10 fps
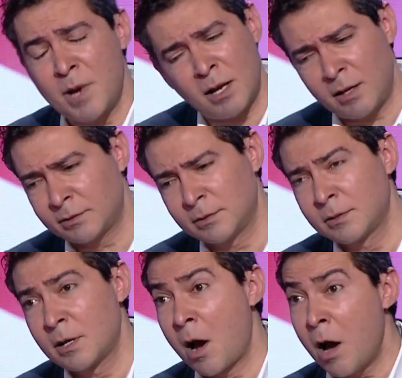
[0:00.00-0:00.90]
التعامل
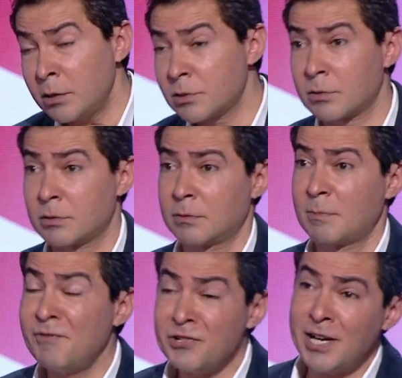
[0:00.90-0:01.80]
ازاي خالص
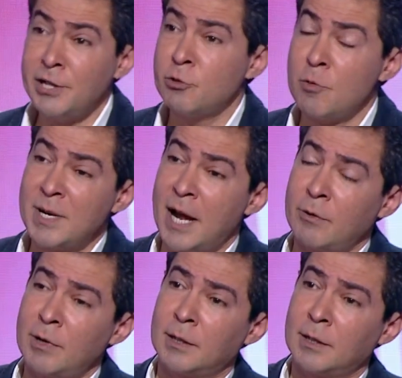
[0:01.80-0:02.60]
مفيش اي نوع من خاصه ان